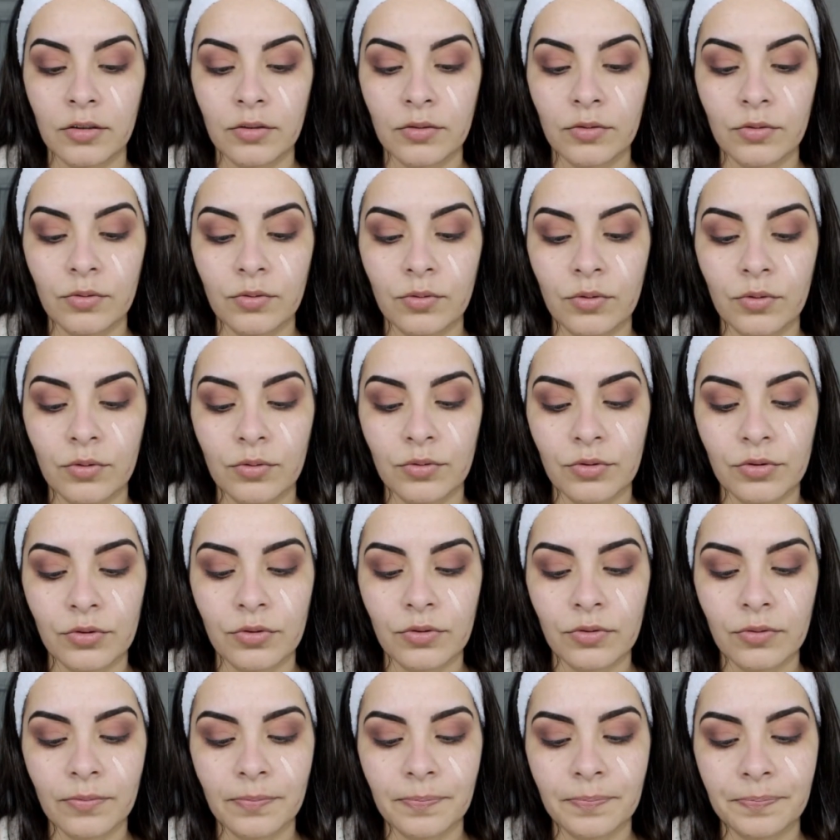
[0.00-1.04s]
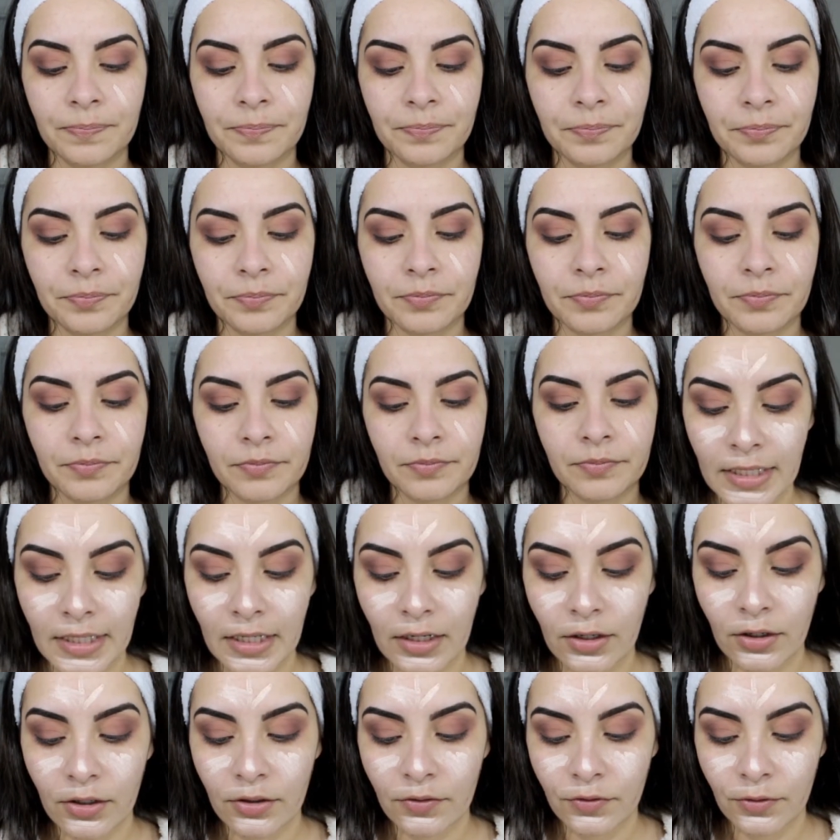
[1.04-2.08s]
no rosto. E
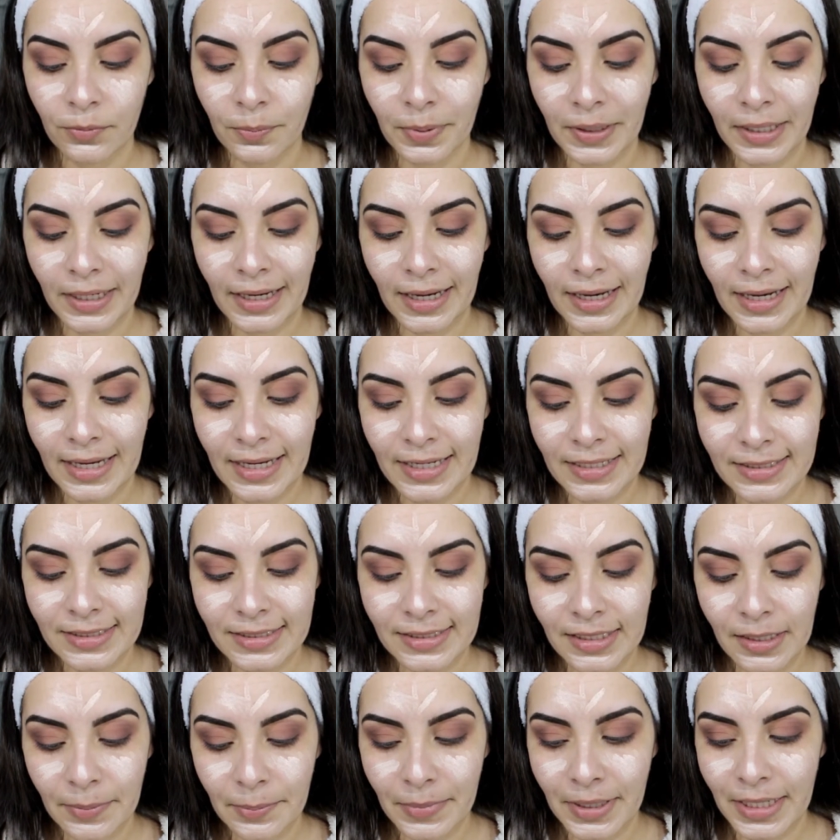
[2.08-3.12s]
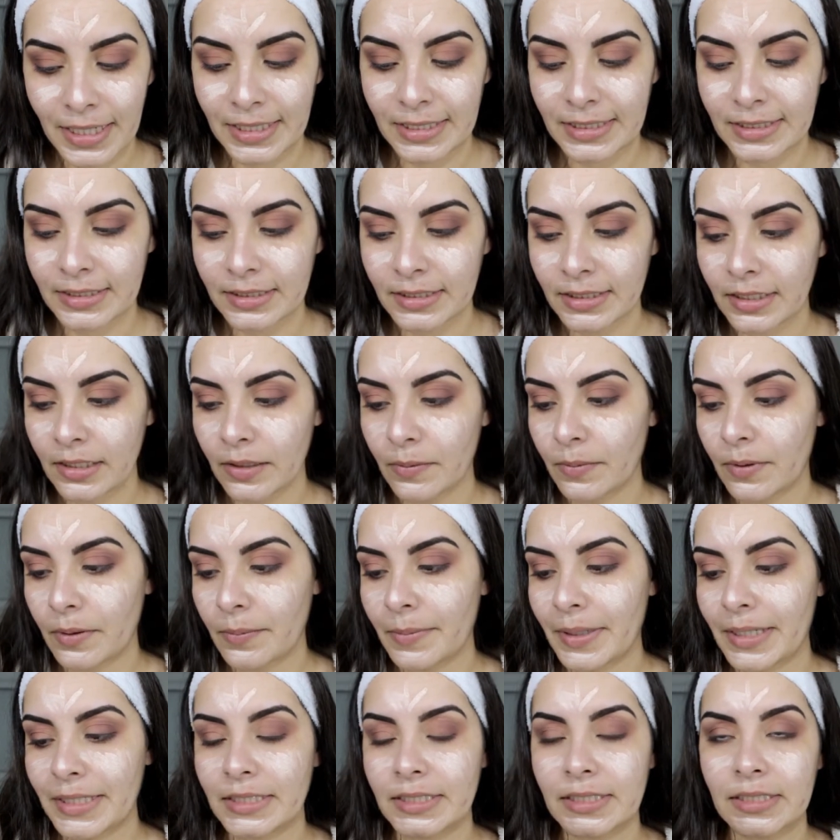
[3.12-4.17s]
agora eu vou pegar esta base, que é uma
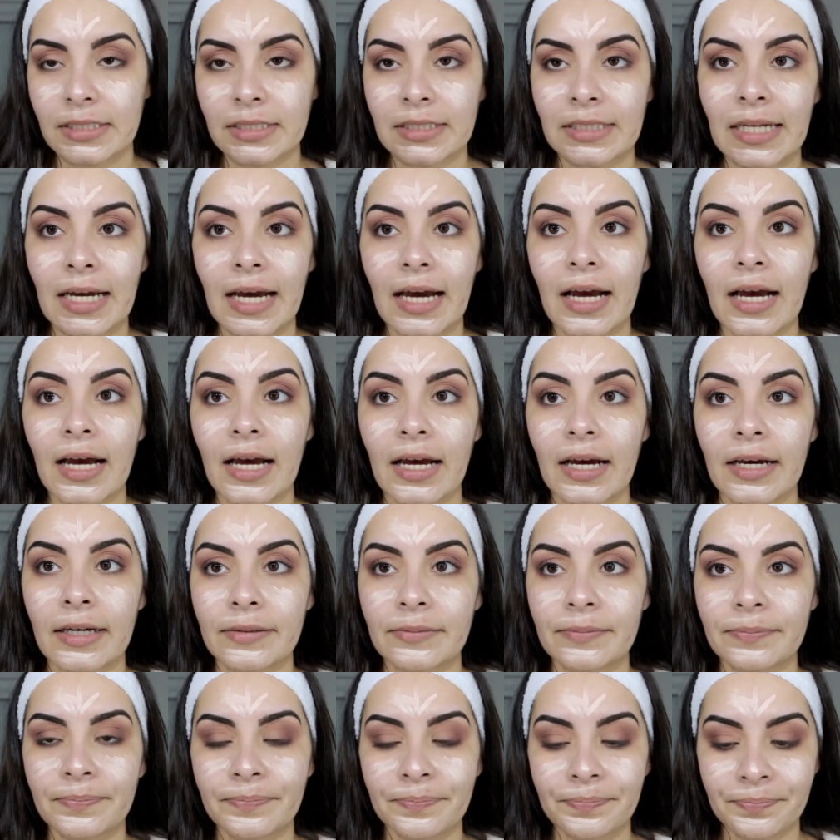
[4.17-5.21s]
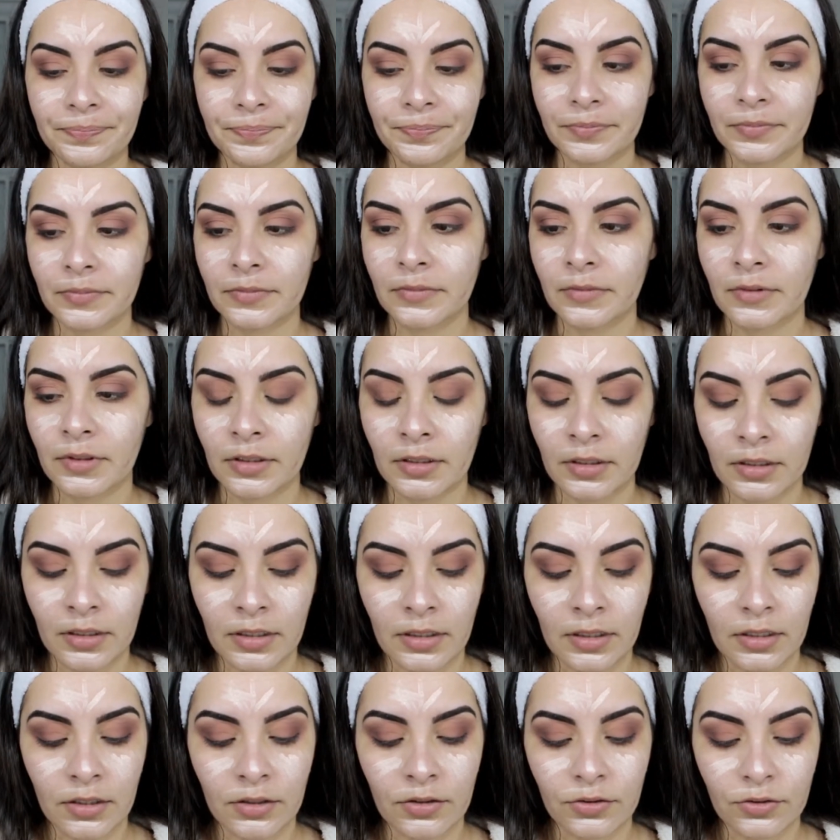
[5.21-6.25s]
base da...
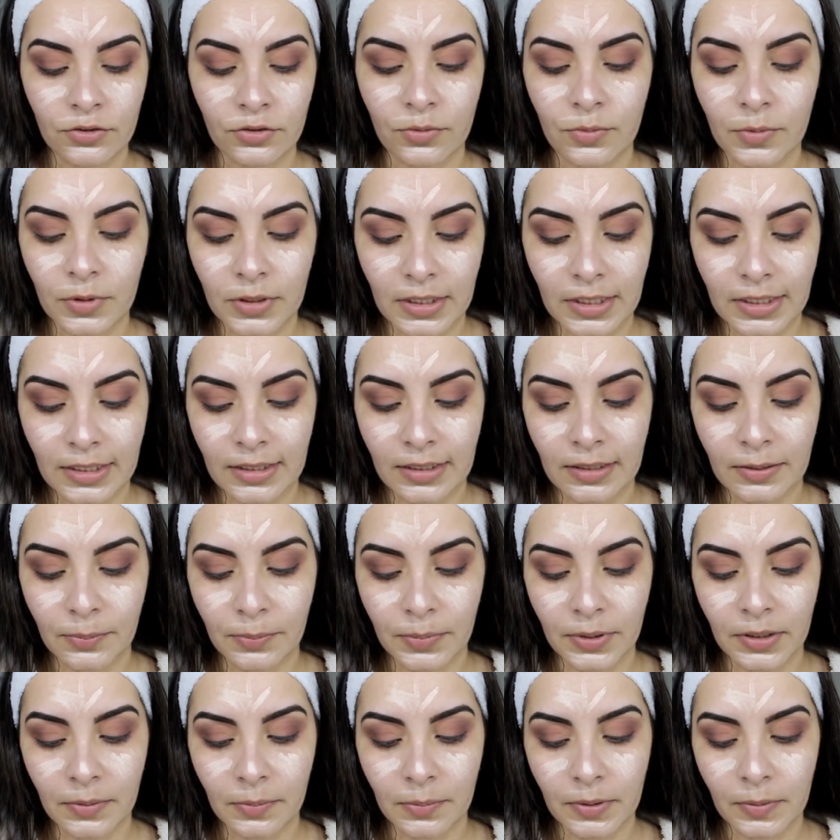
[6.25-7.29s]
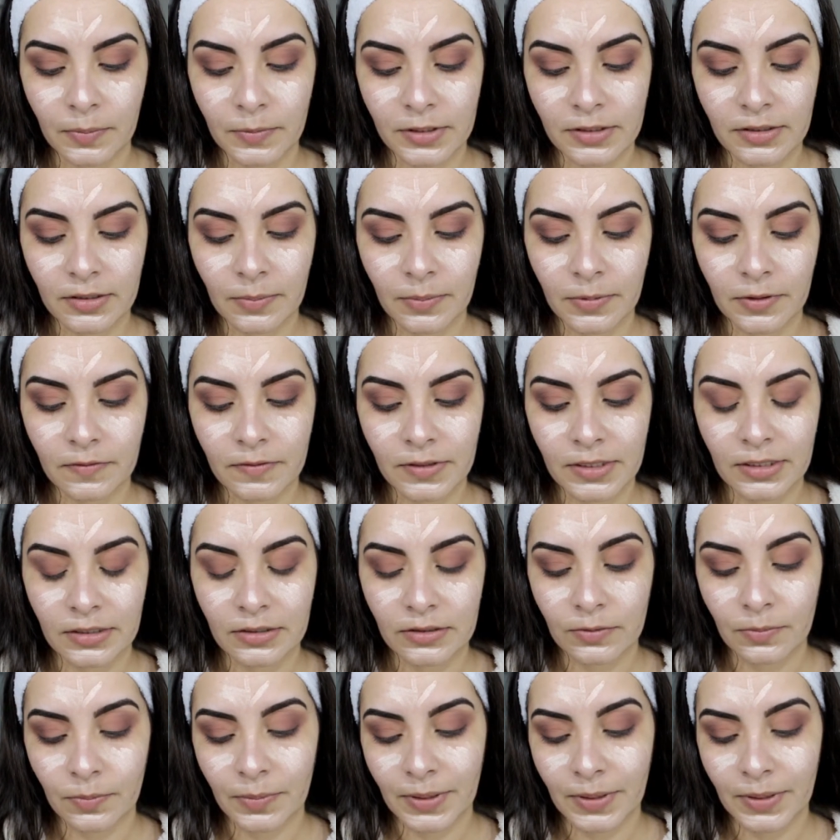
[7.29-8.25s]
Deixa eu botar a tampa aqui pra mostrar pra vocês.